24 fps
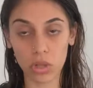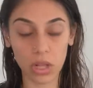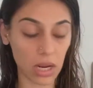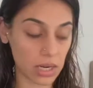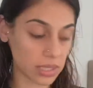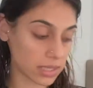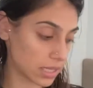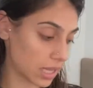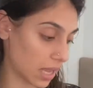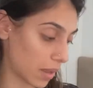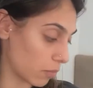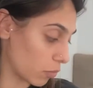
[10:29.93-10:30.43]
dar
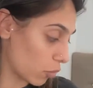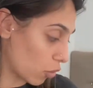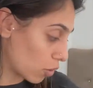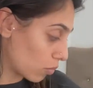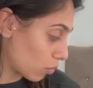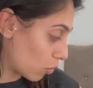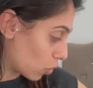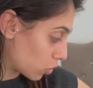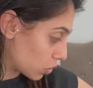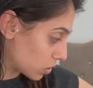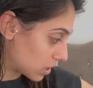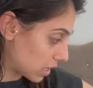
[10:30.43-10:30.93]

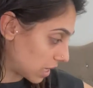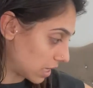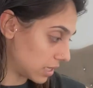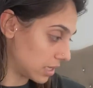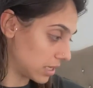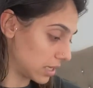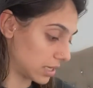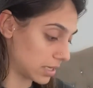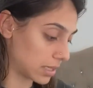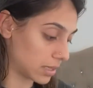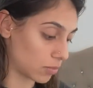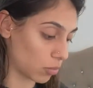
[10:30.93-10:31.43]
sevmiyorum. O yüzden
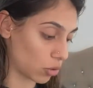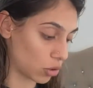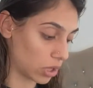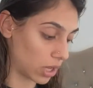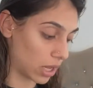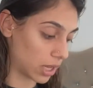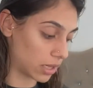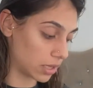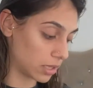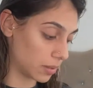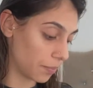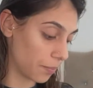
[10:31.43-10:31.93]
x small
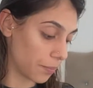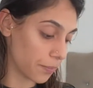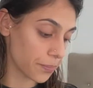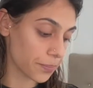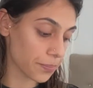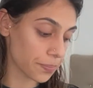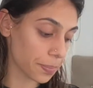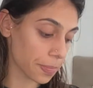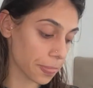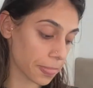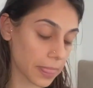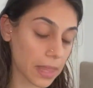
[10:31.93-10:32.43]
aldım.
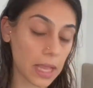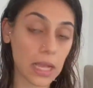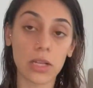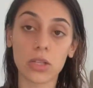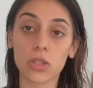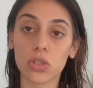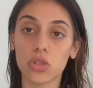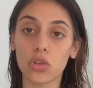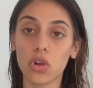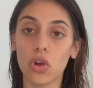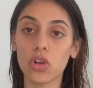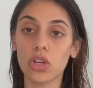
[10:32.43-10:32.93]

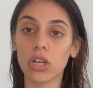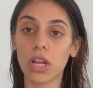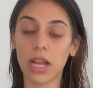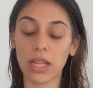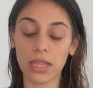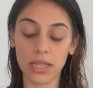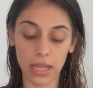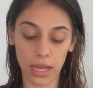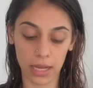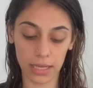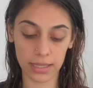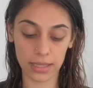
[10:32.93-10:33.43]

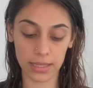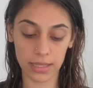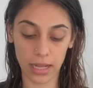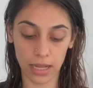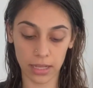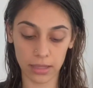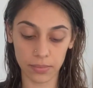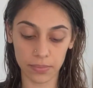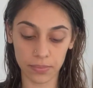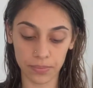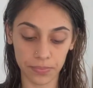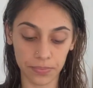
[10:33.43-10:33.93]
Sonra Dax'tan